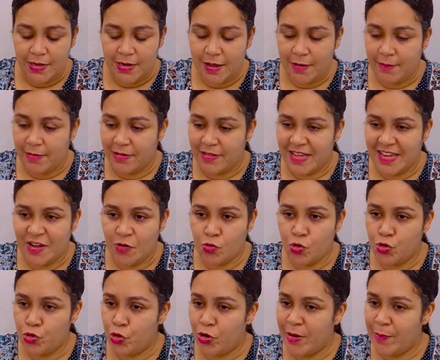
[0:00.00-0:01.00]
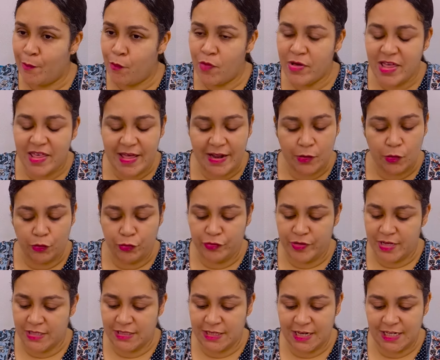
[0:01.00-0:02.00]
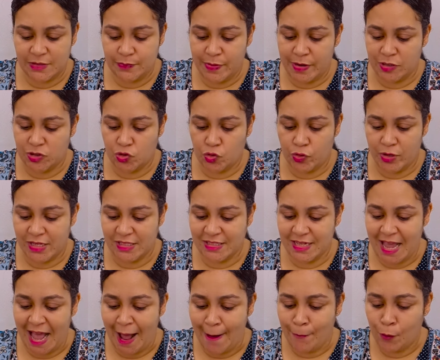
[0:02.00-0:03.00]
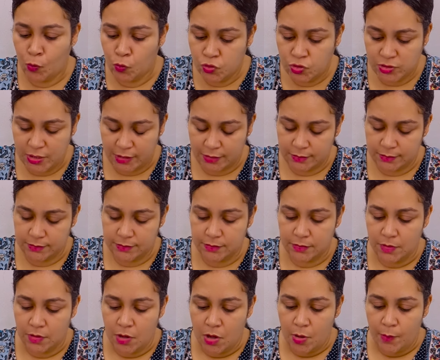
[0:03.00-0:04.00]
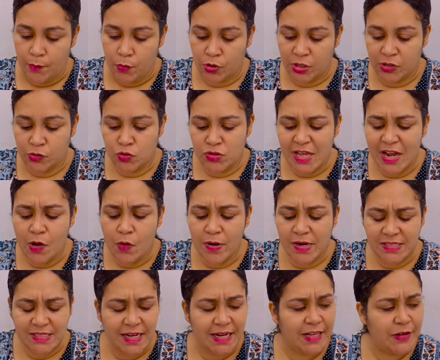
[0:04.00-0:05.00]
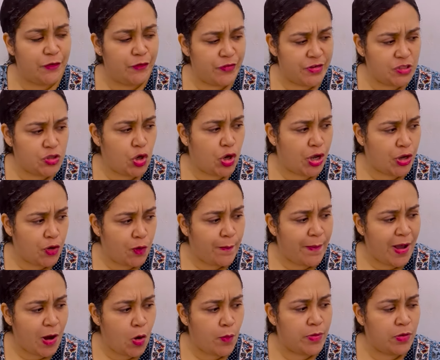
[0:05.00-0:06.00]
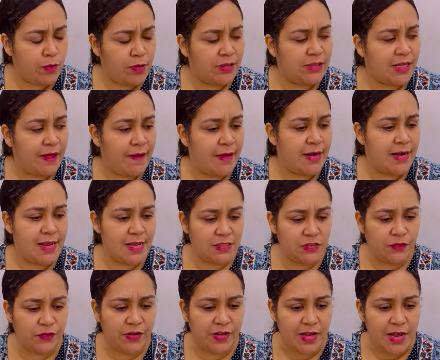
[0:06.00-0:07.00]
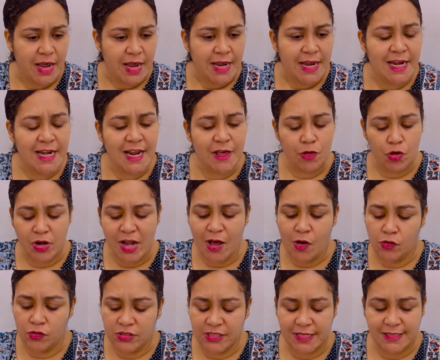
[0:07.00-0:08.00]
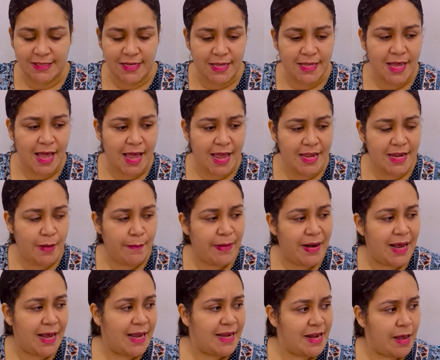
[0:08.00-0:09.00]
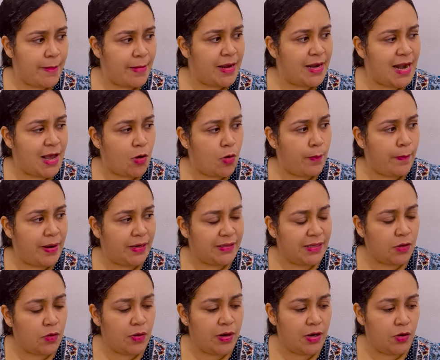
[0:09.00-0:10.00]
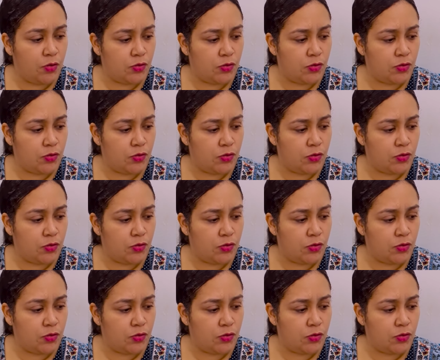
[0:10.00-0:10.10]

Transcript: La verdad es que uno no le puede dar confianza a las personas. Abusan. Porque tú sabes con el sacrificio que yo pago mi cuenta de Netflix y le doy la contraseña a ella para que ella venga y la comparta con el